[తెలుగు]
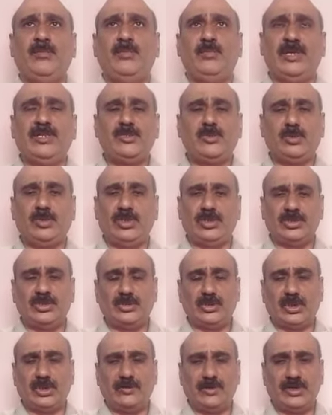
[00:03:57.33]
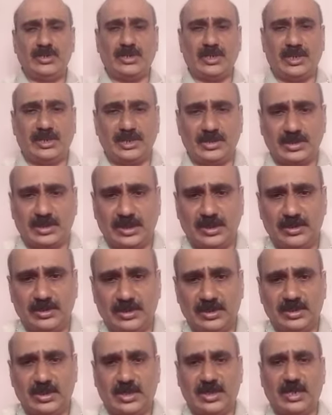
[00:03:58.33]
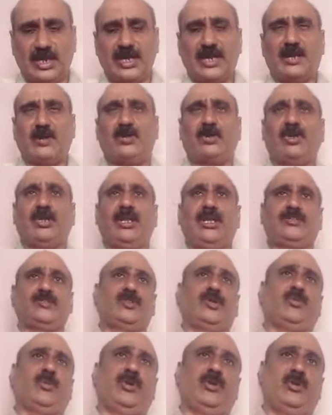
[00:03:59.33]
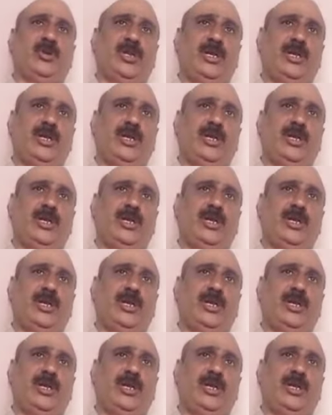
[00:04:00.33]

పాపం మంచి ఉద్దేశంతో వాడు చెక్ ఇస్తాడు నిజంగా నా అకౌంట్లో లక్ష రూపాయలు